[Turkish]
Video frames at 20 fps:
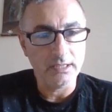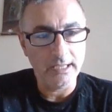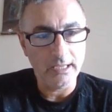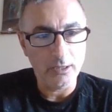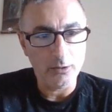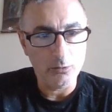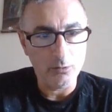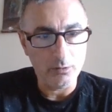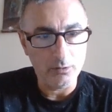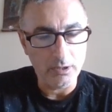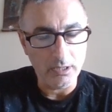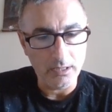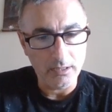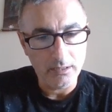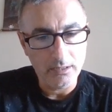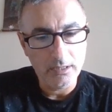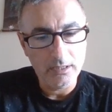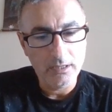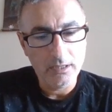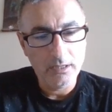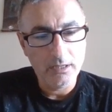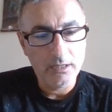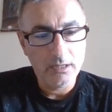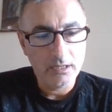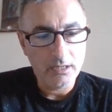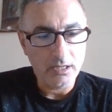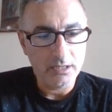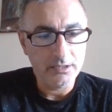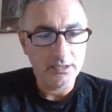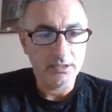Eylül'de
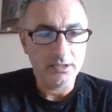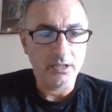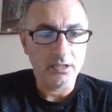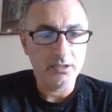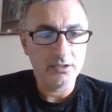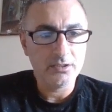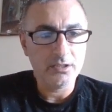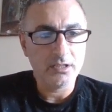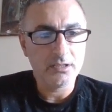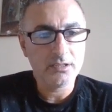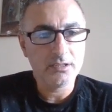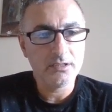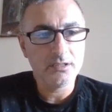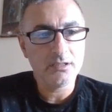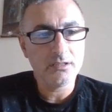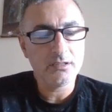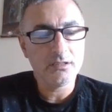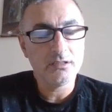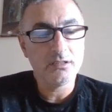kadar alacaksınız.